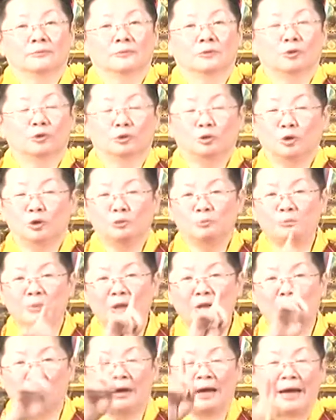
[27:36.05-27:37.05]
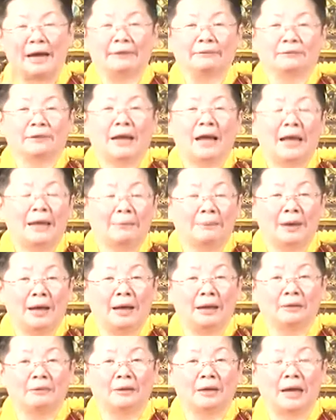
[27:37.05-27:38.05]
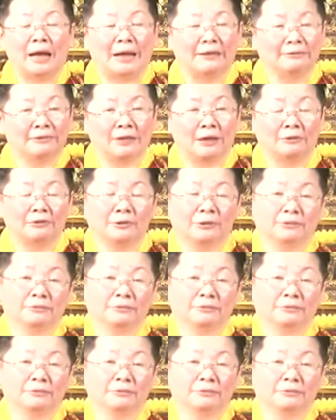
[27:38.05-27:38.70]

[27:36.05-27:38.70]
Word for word: 我都没有喊害怕喊倒。